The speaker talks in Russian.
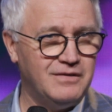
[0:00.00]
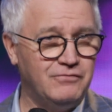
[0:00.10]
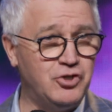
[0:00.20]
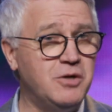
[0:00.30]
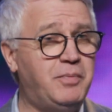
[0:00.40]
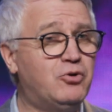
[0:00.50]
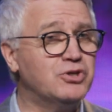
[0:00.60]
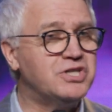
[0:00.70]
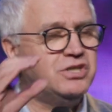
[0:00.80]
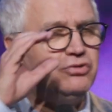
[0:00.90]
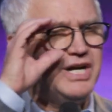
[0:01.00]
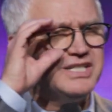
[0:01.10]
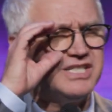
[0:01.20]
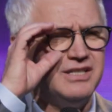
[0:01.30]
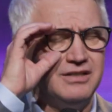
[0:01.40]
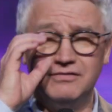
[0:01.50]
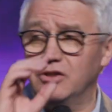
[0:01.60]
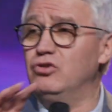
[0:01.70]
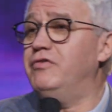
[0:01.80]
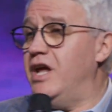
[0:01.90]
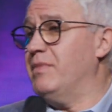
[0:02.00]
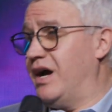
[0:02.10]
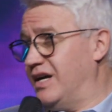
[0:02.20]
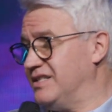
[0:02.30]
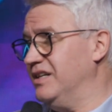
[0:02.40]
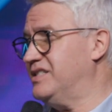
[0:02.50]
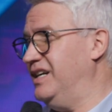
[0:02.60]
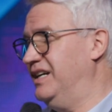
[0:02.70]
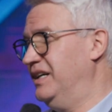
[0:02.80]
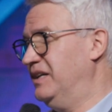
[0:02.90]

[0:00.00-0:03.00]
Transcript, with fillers: В очень похожей ситуации в одно время оказался